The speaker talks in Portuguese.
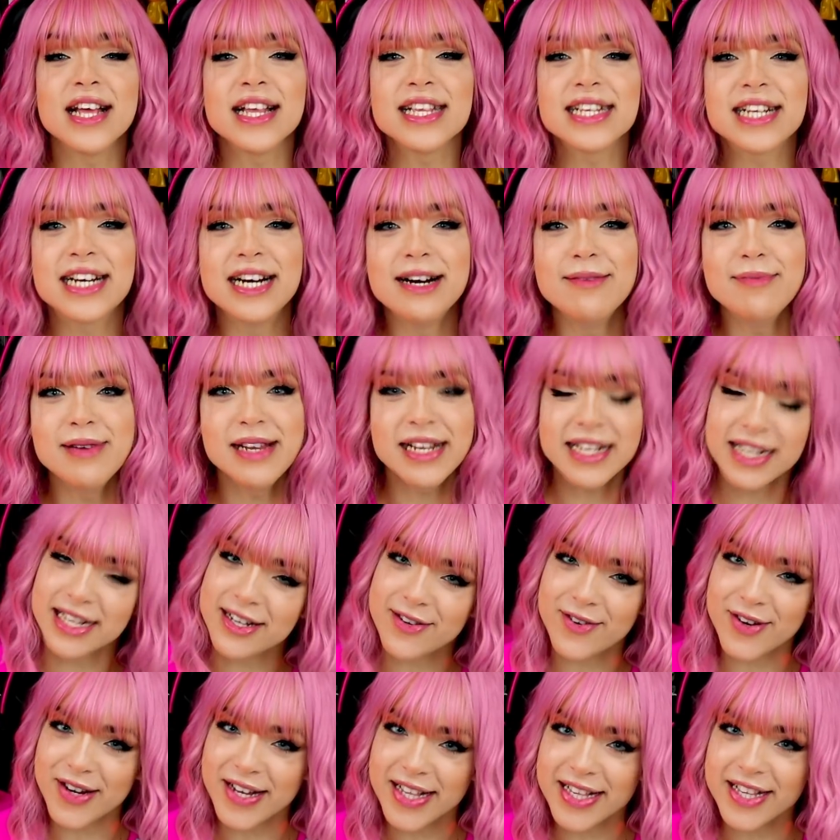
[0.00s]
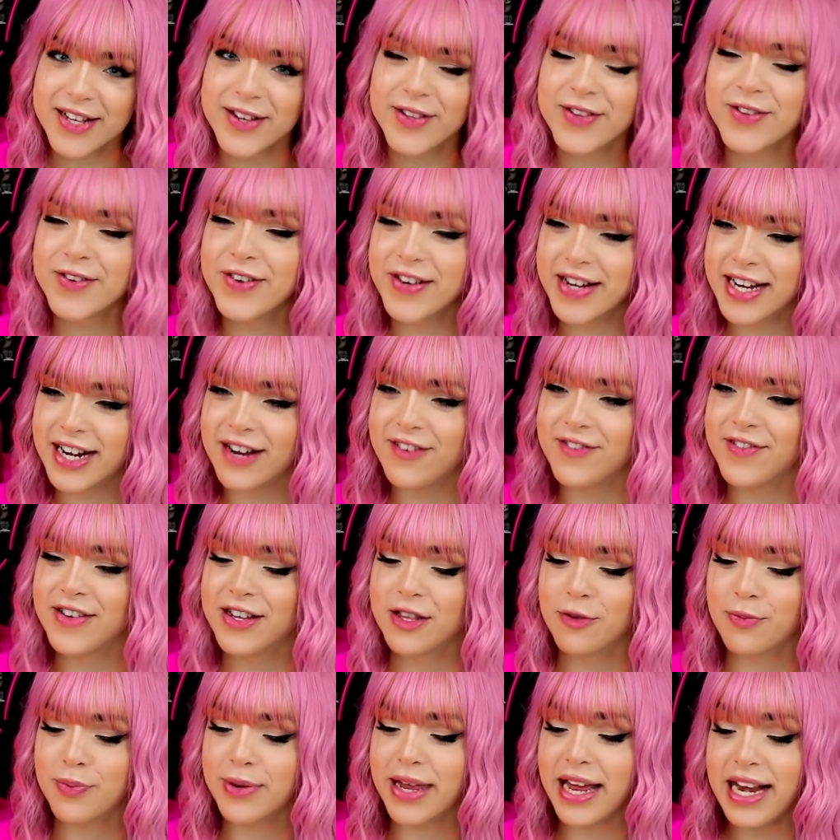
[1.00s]
nas câmeras enquanto eu tô
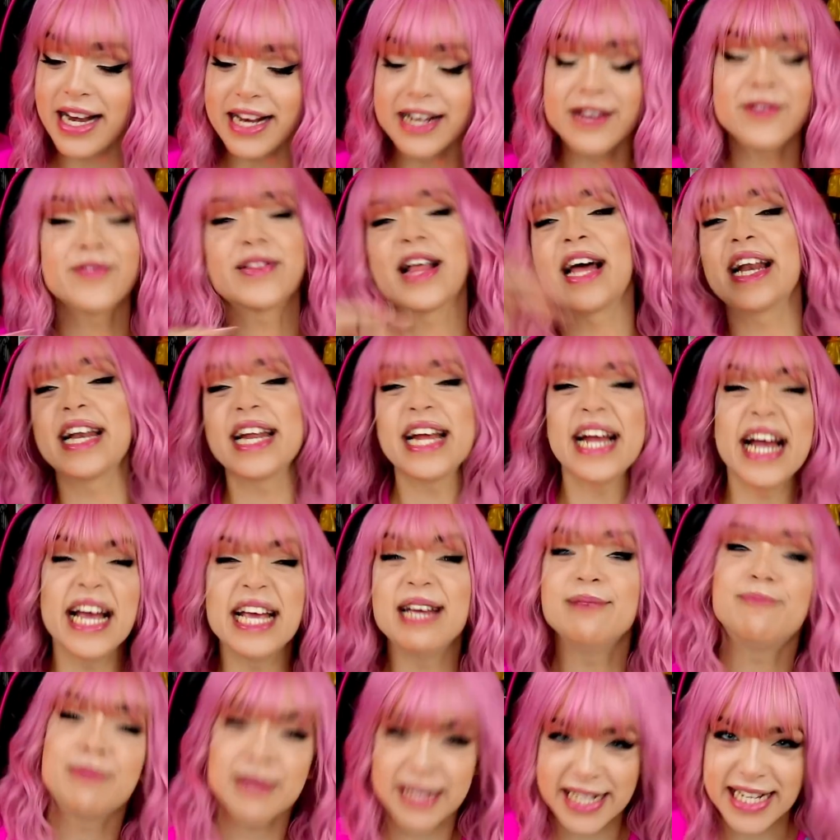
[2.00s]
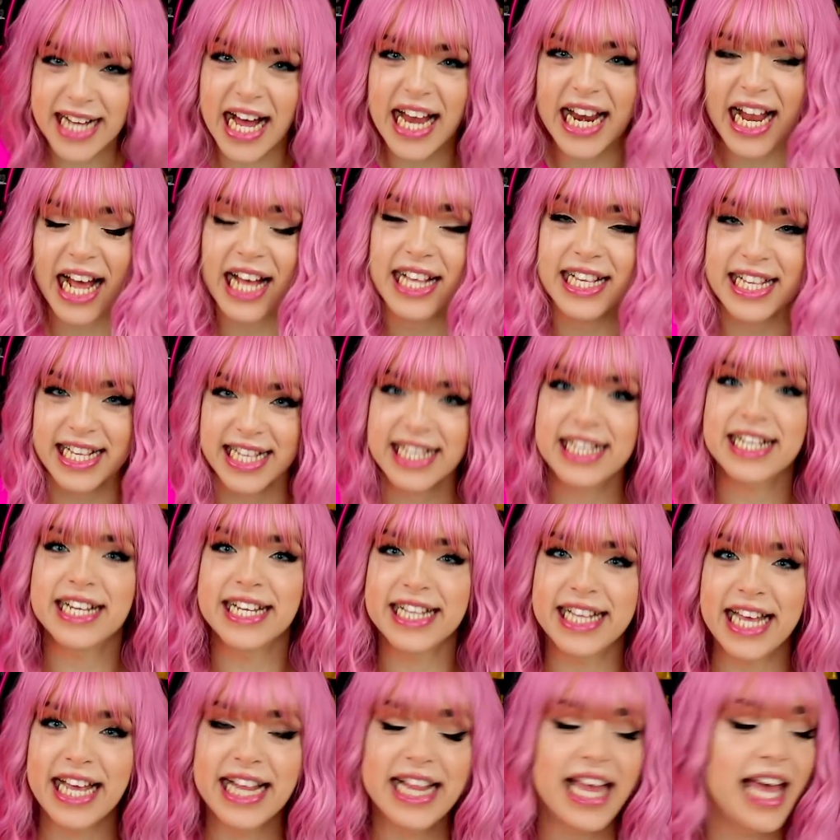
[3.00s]
gravando. Porque ele não tá nem aí pra esse canal, você tá
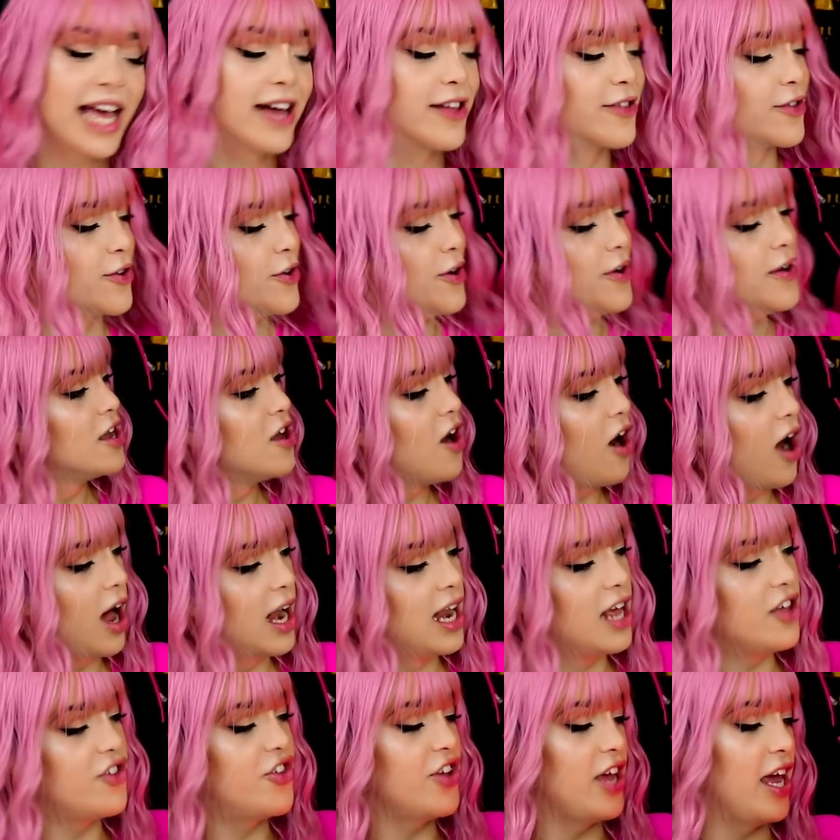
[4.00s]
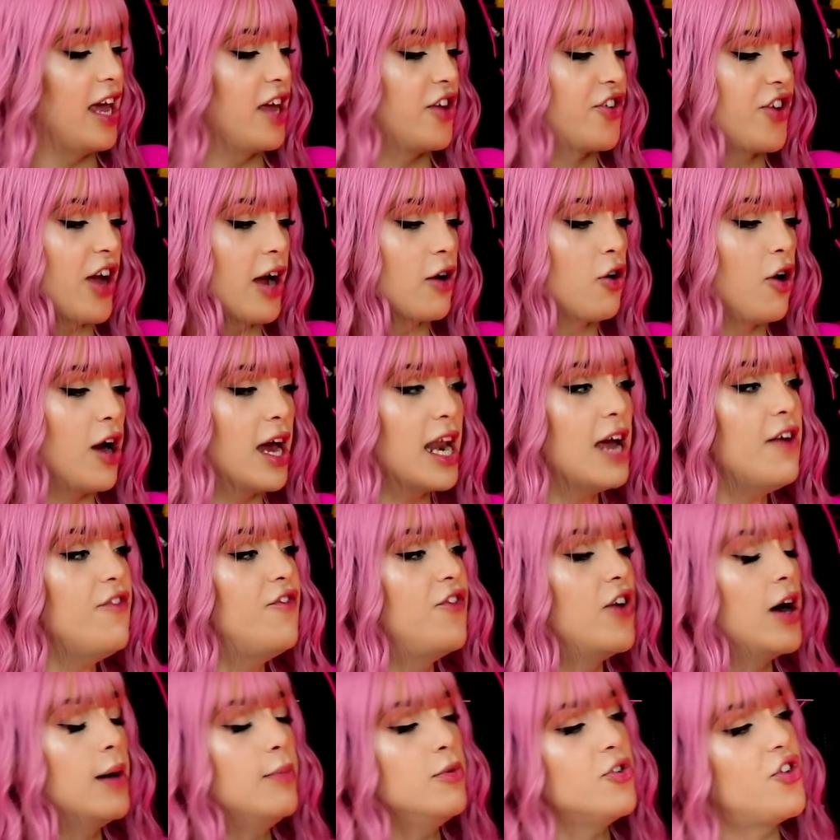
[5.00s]
entendendo? E olha, gente, agora
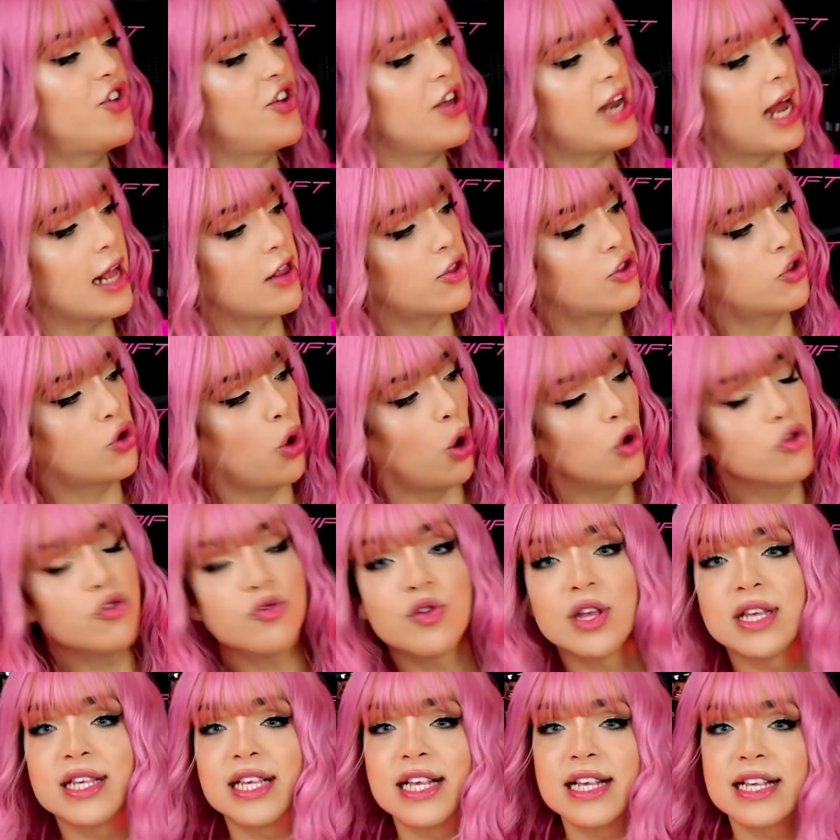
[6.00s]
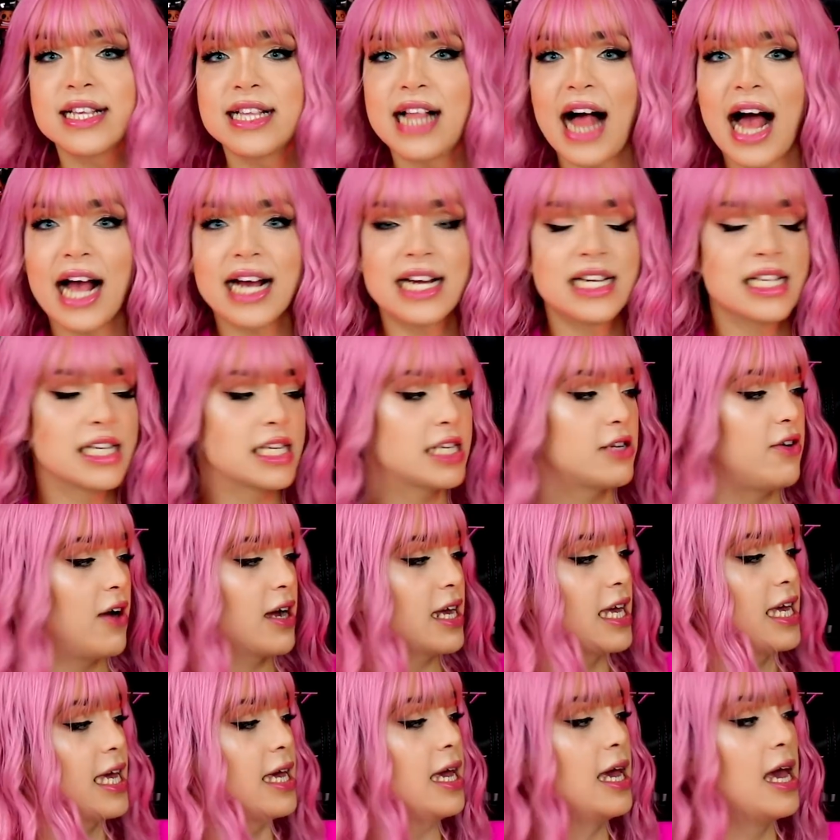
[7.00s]
vamos tirar todos esses lacres que estão
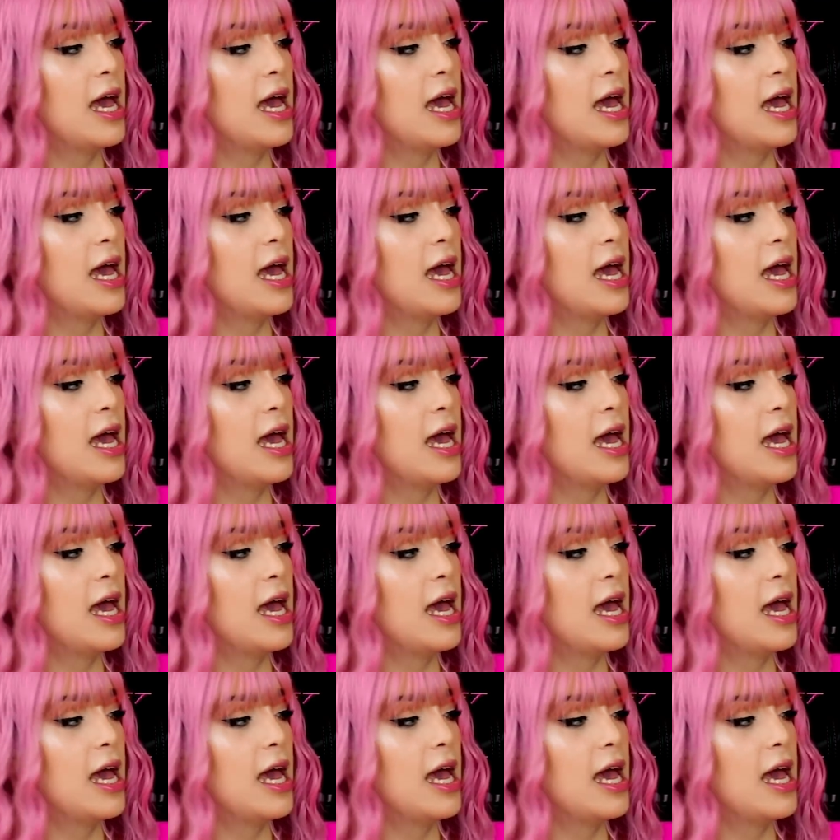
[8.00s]
aqui